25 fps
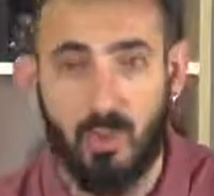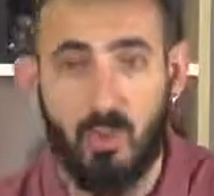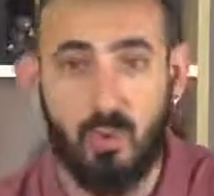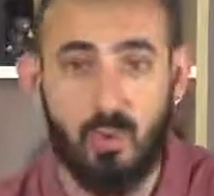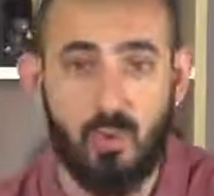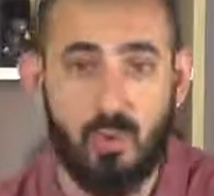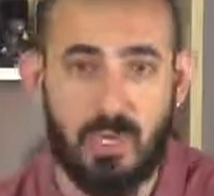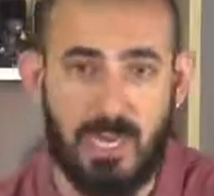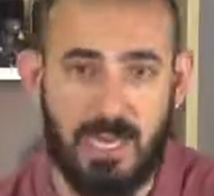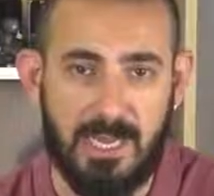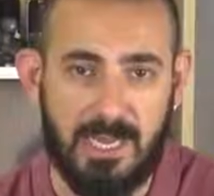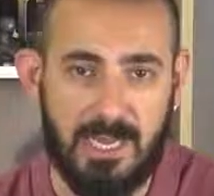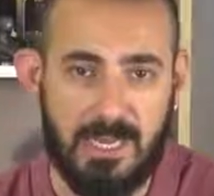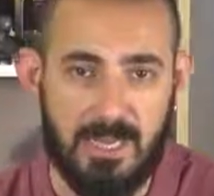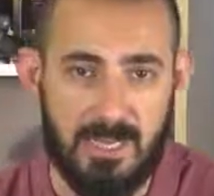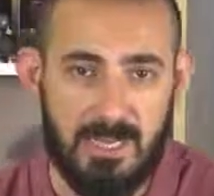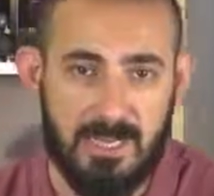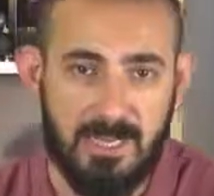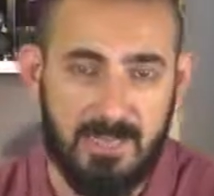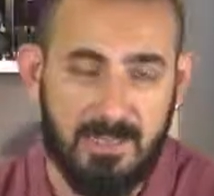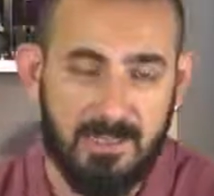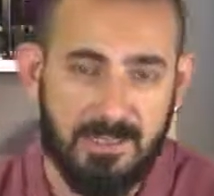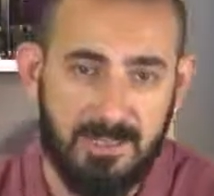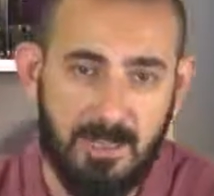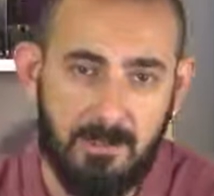güç kaynağı.
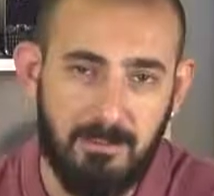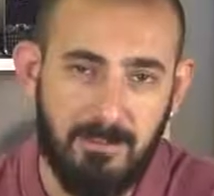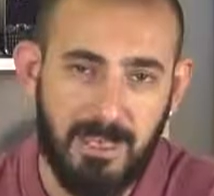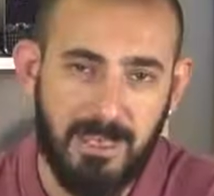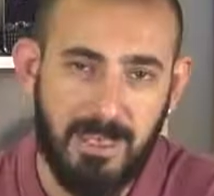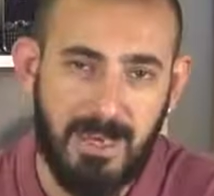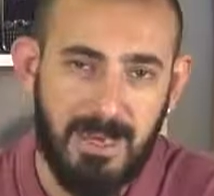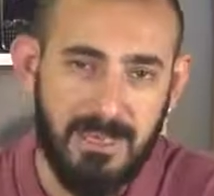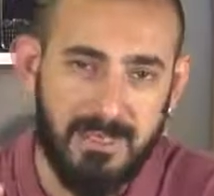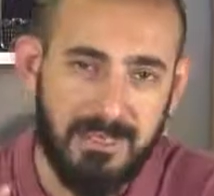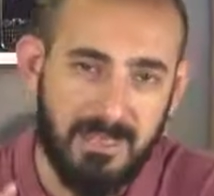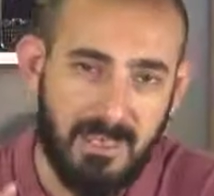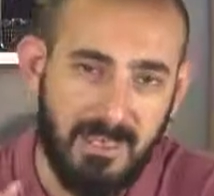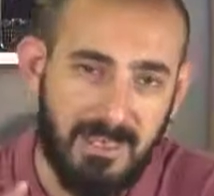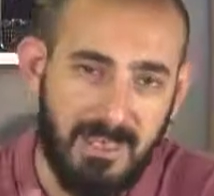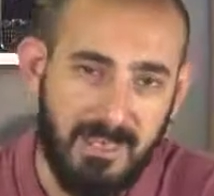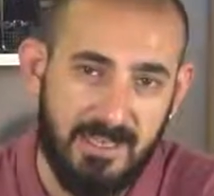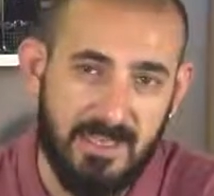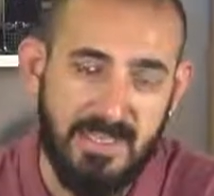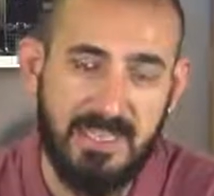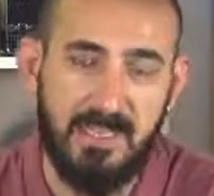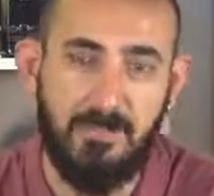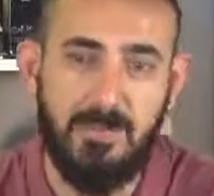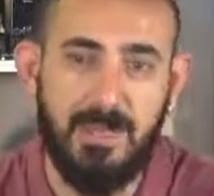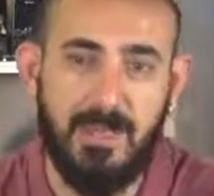Tam da Ryzen
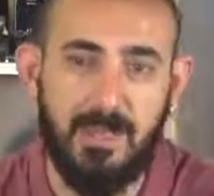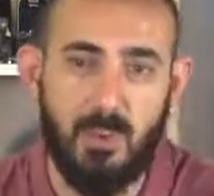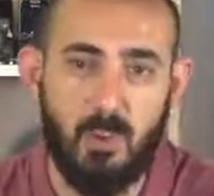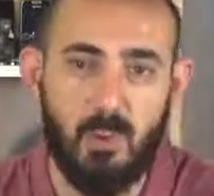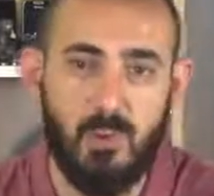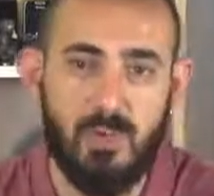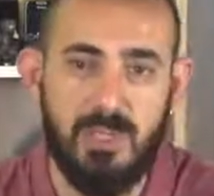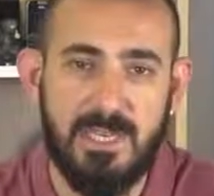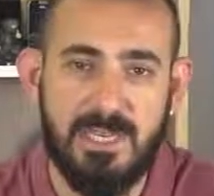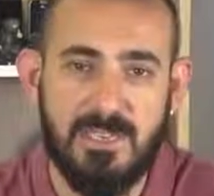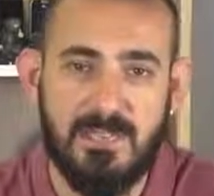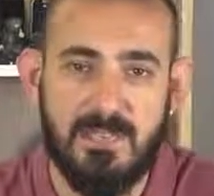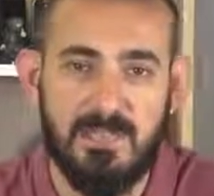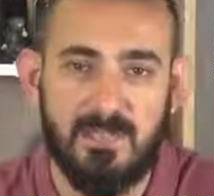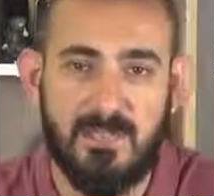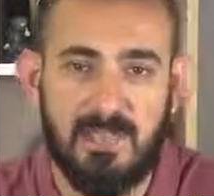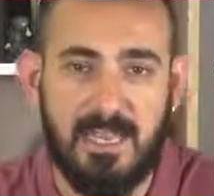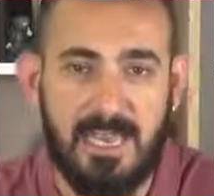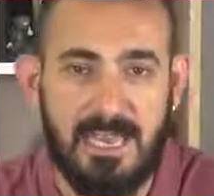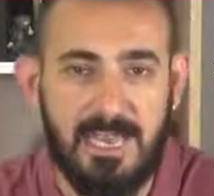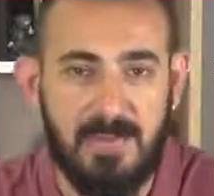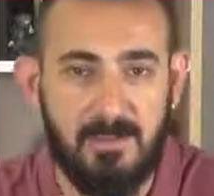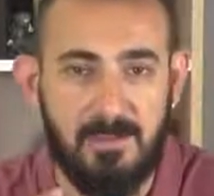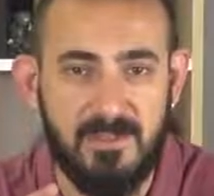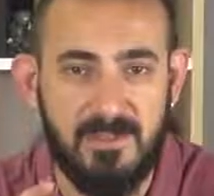7 2700X
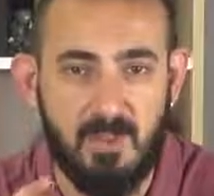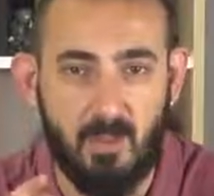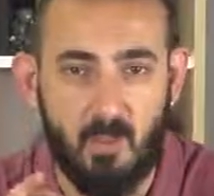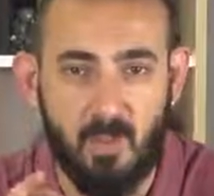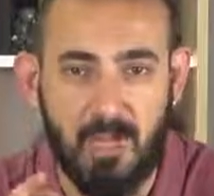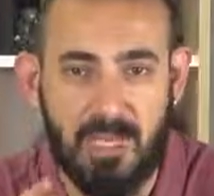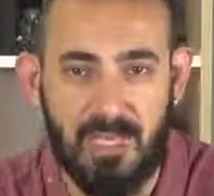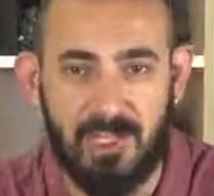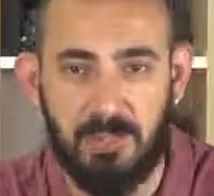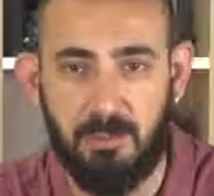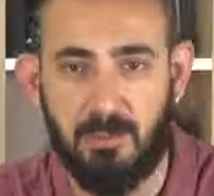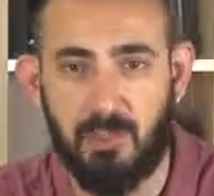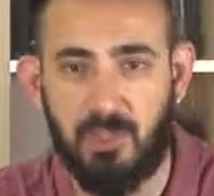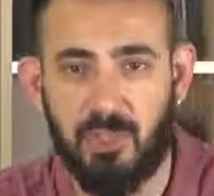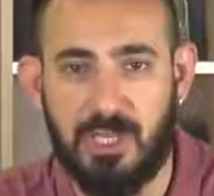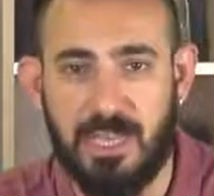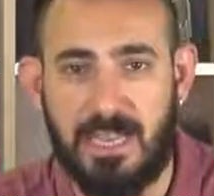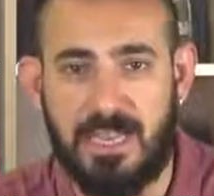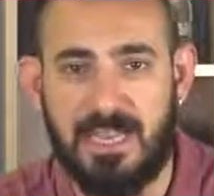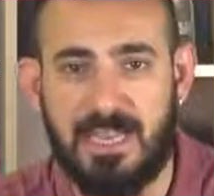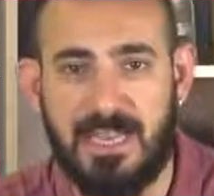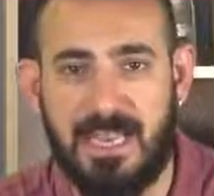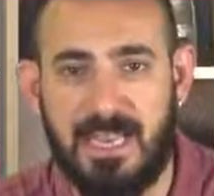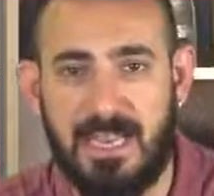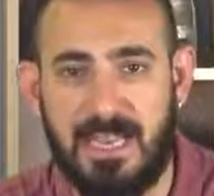elimize
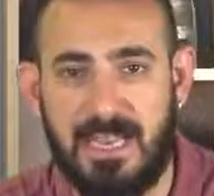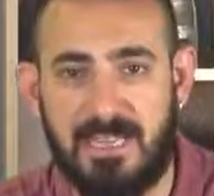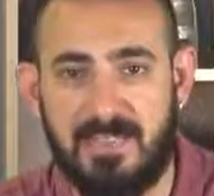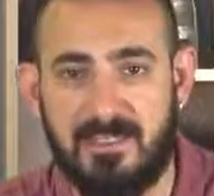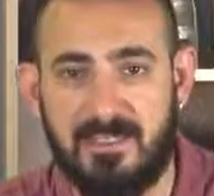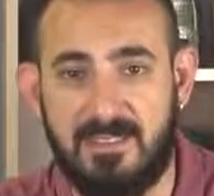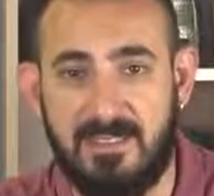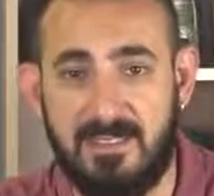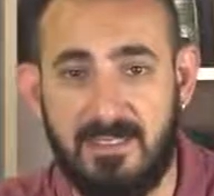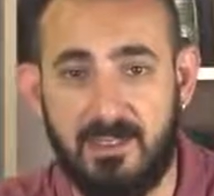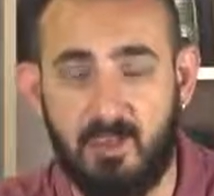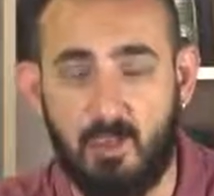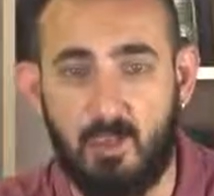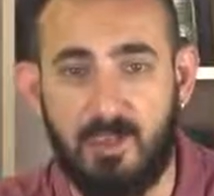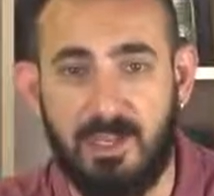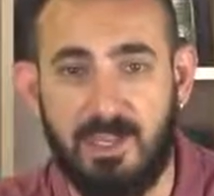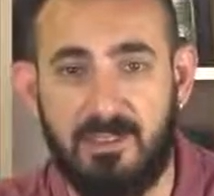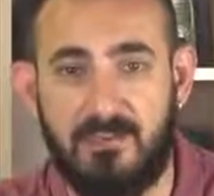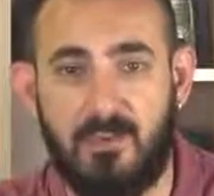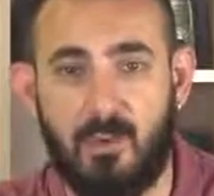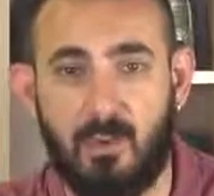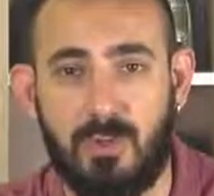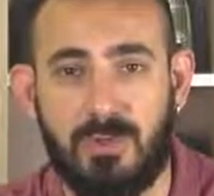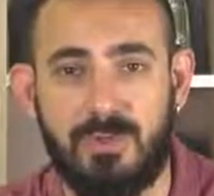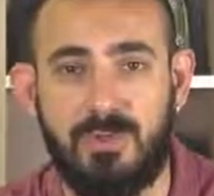ulaşmışken gelen
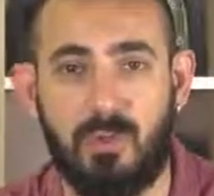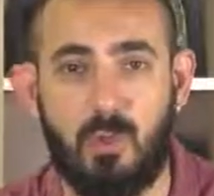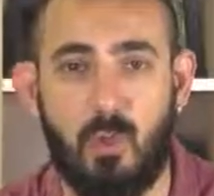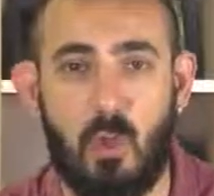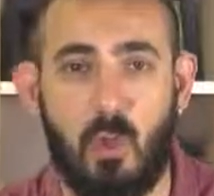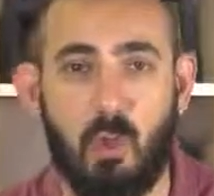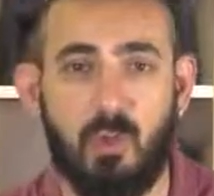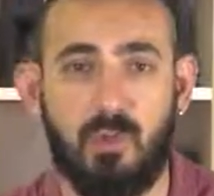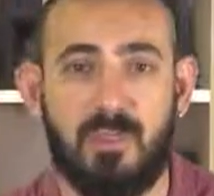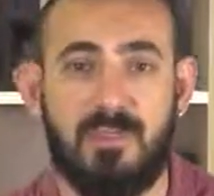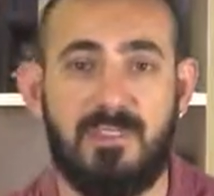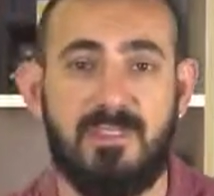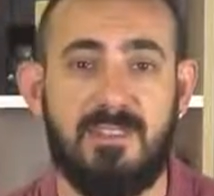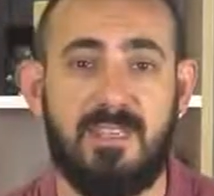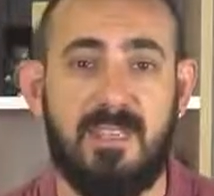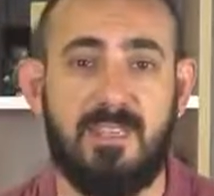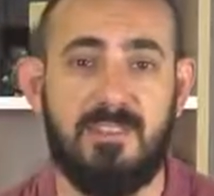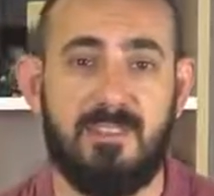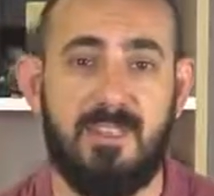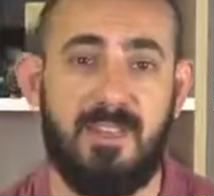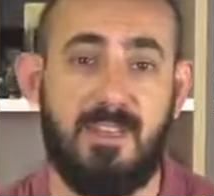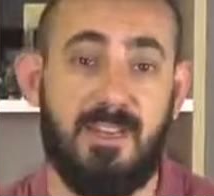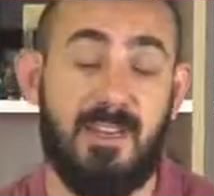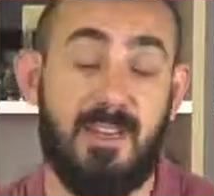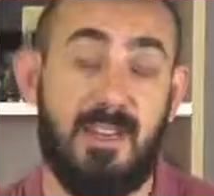Seasonic Focus Gold
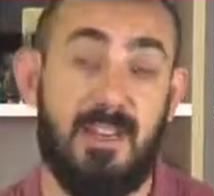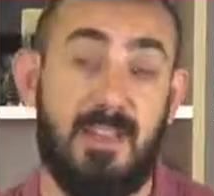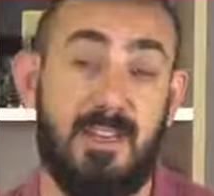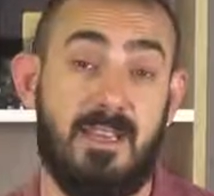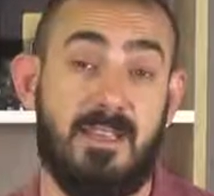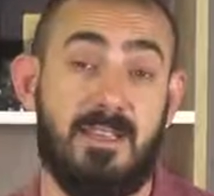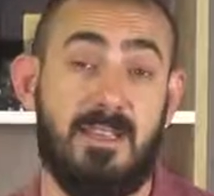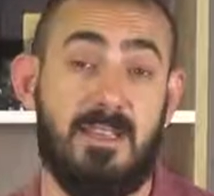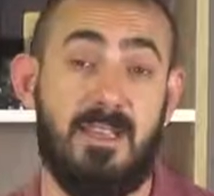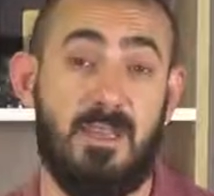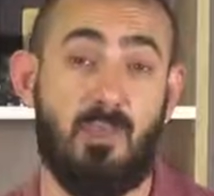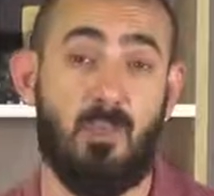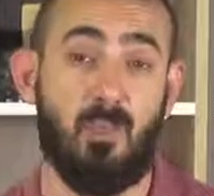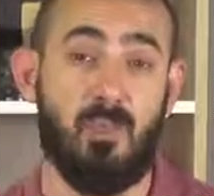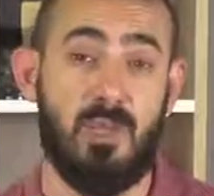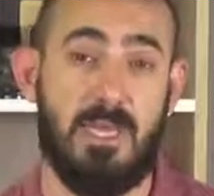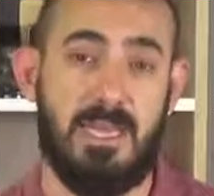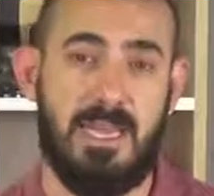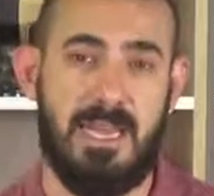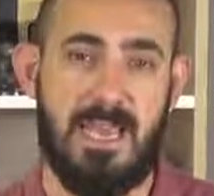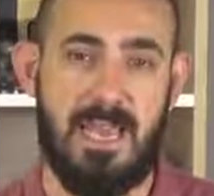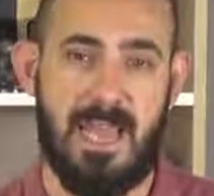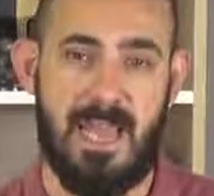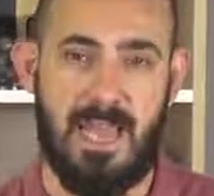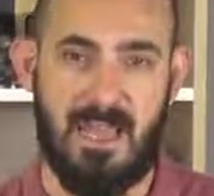SSR
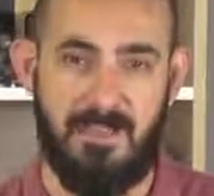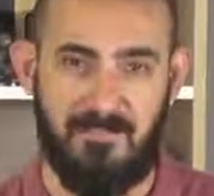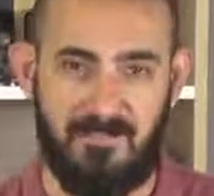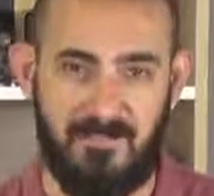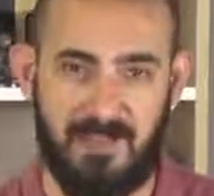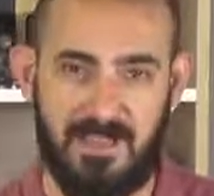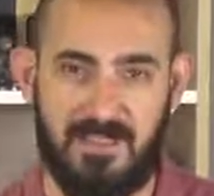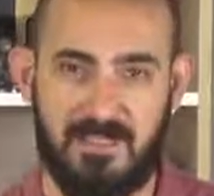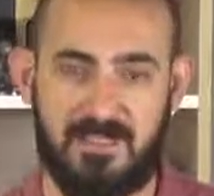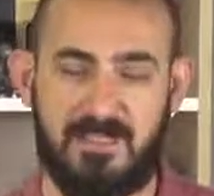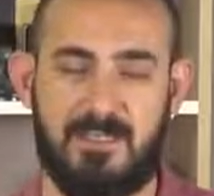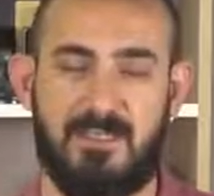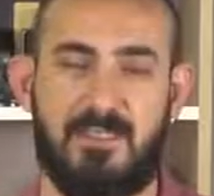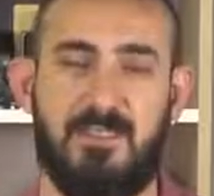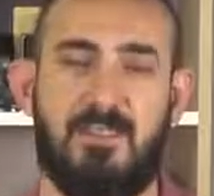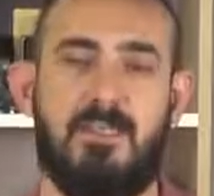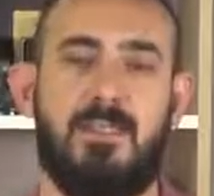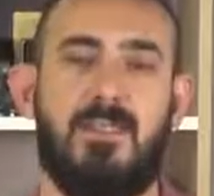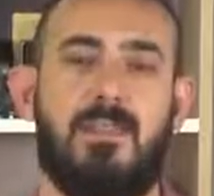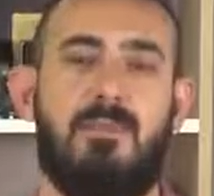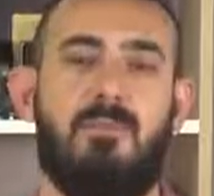750 FX